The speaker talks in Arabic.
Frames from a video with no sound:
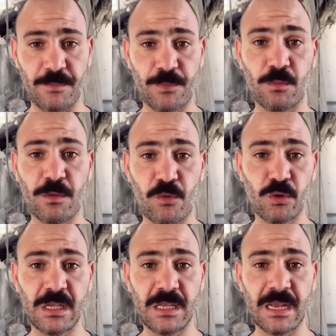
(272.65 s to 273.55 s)
المفروض
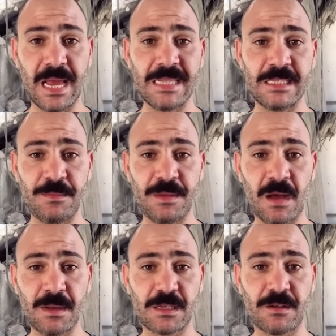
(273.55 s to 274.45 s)
ان انا انزل بيها
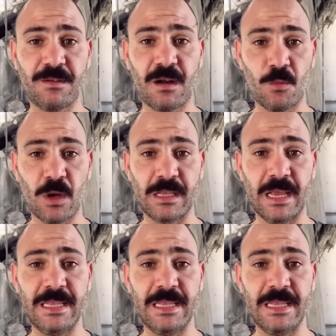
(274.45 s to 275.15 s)
مصر في اقرب وقت لان